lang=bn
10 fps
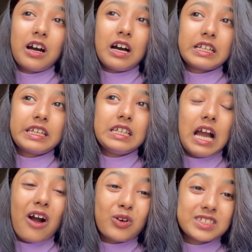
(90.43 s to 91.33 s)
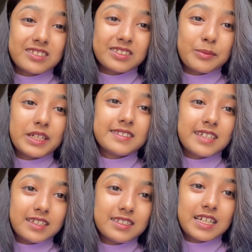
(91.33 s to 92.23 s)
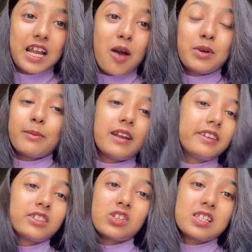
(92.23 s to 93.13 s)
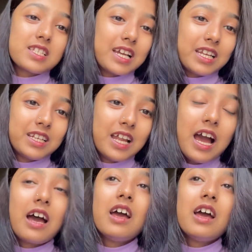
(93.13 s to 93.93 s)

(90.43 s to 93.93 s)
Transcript: আর কি আওয়াজ আসতে পারে চারিদিকের আমার বাড়িটা আসলে যেখানে না